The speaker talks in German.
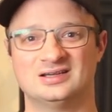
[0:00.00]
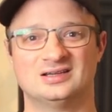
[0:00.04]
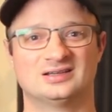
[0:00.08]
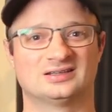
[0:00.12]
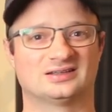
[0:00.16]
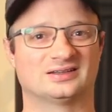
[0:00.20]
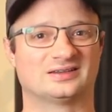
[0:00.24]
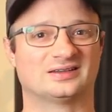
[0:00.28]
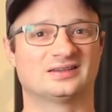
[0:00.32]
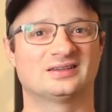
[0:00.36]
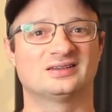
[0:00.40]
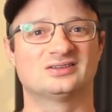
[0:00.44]

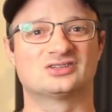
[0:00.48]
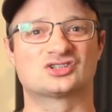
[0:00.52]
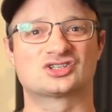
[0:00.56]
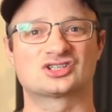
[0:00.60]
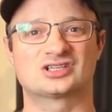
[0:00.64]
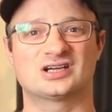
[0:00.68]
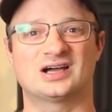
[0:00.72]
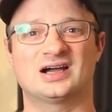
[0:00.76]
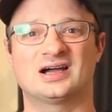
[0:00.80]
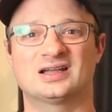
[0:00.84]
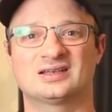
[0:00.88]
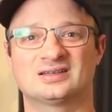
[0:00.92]
Das ist ein
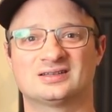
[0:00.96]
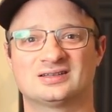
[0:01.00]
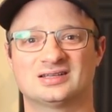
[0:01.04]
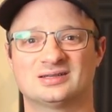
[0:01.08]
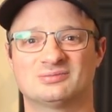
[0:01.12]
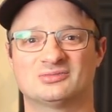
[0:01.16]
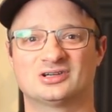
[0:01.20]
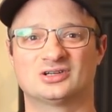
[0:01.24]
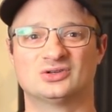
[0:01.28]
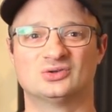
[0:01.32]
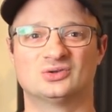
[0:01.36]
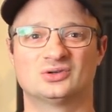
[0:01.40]
Schaden, den
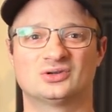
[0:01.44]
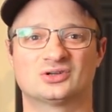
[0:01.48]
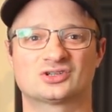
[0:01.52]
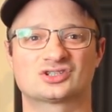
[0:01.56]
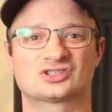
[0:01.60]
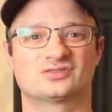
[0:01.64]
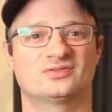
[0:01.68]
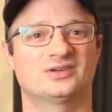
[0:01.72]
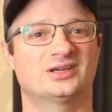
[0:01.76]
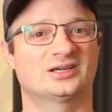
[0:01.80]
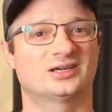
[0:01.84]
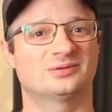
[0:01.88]
man nur noch
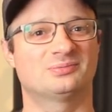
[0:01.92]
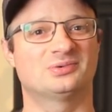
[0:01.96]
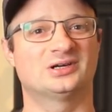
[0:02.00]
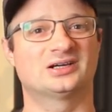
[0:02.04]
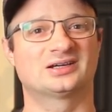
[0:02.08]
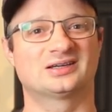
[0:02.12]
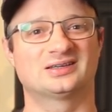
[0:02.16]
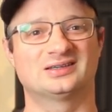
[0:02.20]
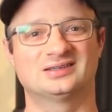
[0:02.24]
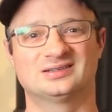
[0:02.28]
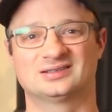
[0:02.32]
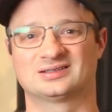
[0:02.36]
schwer
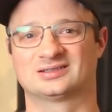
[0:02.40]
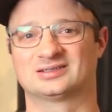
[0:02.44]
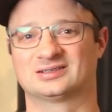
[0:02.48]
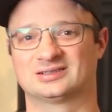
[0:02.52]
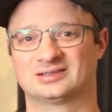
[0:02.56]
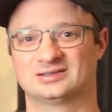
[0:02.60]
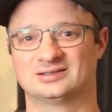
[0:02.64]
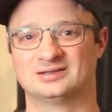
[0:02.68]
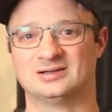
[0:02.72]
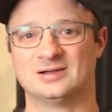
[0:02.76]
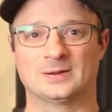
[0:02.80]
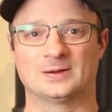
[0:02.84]
reparieren
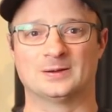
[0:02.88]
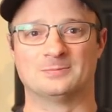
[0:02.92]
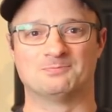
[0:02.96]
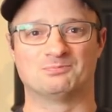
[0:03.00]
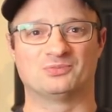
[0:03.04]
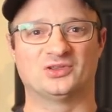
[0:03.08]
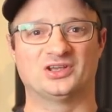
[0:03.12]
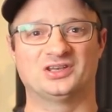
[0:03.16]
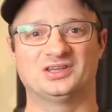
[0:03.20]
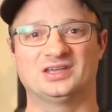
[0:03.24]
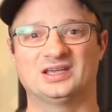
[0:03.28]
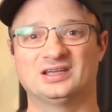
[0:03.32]
kann. Ähm,
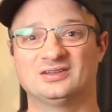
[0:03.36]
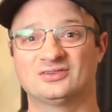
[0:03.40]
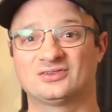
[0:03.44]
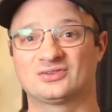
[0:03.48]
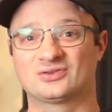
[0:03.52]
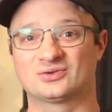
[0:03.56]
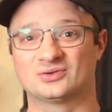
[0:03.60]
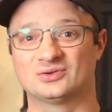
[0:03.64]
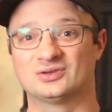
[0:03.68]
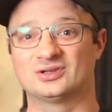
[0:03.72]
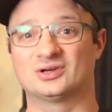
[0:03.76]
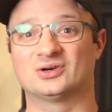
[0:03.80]
denn Jens
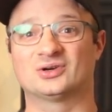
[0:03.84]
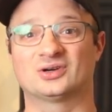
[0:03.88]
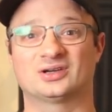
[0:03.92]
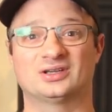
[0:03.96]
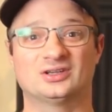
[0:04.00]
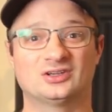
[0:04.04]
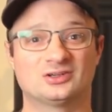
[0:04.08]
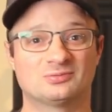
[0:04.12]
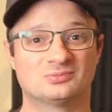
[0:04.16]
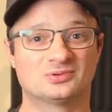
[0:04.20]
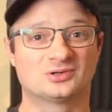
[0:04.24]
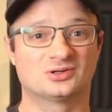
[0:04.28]
und auch
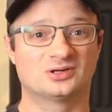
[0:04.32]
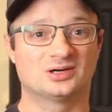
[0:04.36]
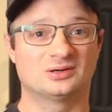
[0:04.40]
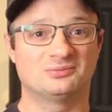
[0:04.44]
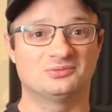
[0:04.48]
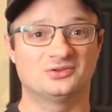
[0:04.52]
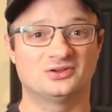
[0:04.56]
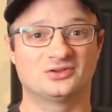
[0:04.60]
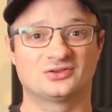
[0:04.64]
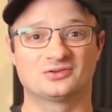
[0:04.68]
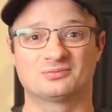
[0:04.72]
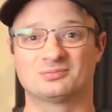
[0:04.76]
ich
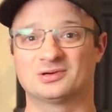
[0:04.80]
bekommen diese